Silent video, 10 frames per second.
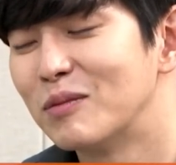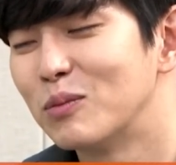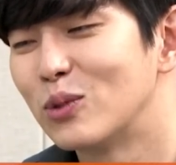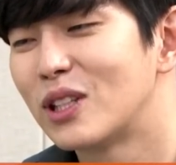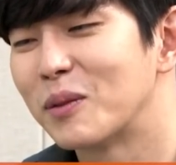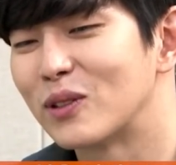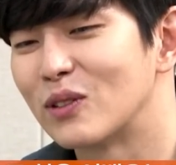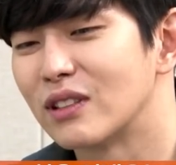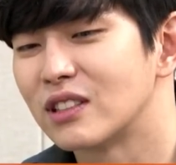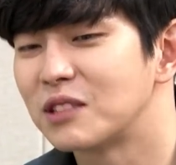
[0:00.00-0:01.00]
못
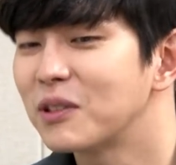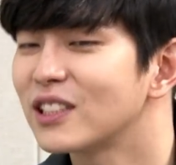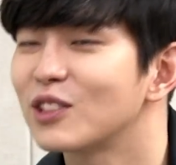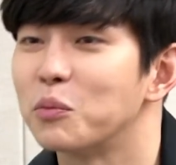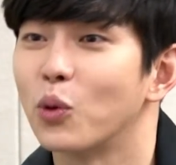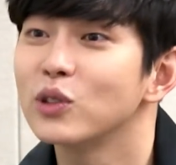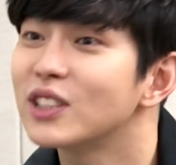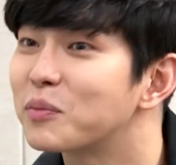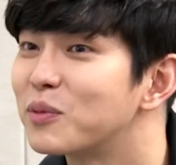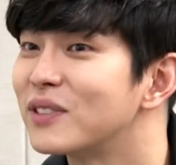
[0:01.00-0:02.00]
해봤던 게 지금까지 했던 모든
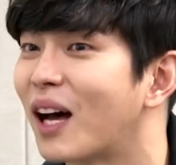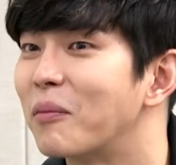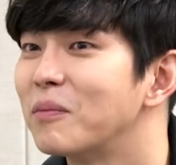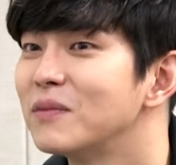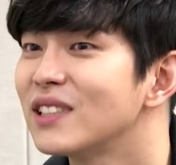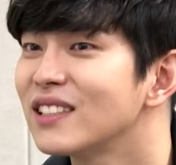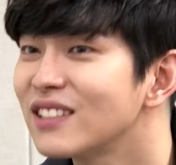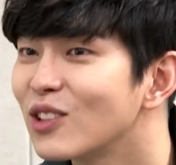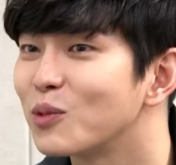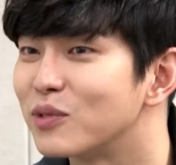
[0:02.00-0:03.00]
작품이
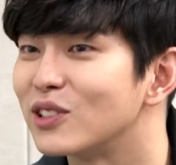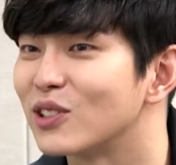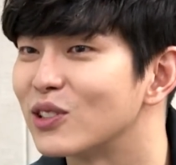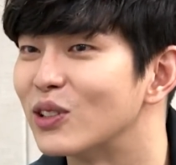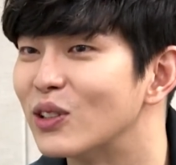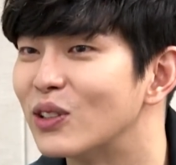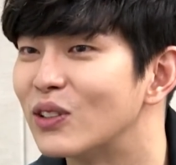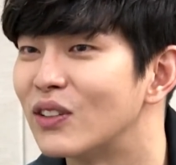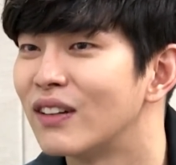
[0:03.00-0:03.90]
남자들하고 부딪혔어요.